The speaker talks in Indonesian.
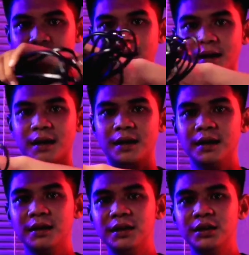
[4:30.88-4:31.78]
Nah,
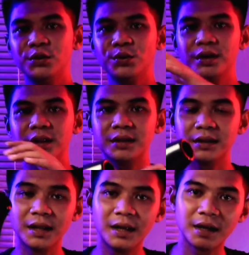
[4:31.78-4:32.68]
ini unit
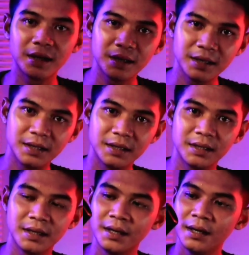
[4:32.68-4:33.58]

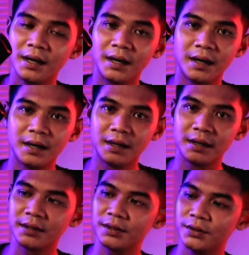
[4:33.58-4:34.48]
dari
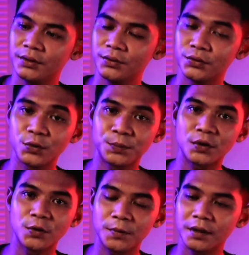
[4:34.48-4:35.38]
uh,
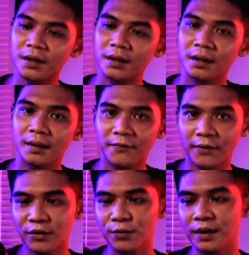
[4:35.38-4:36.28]
Super Hoover
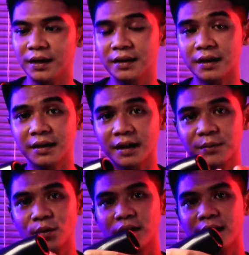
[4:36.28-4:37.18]
Vacuum Cleaner dari
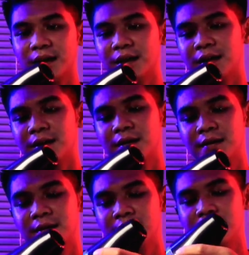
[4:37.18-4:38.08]
Bolde ini.
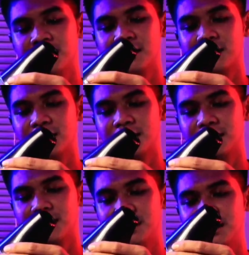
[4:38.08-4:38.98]

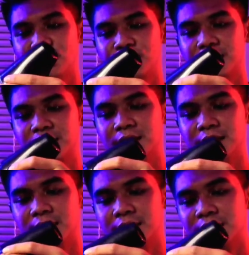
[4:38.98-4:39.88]
Jadi
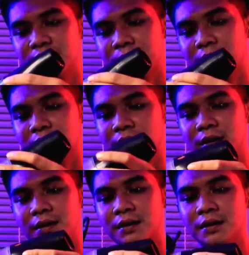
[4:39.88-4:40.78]
unitnya seperti
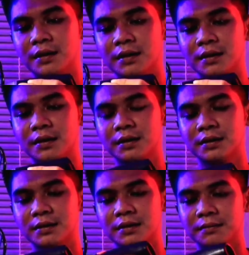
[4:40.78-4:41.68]
ini.
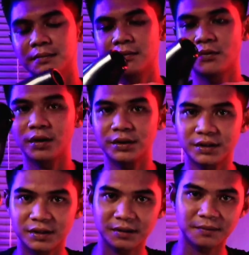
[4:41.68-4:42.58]

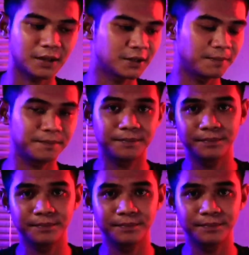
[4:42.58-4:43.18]
Was, mantap.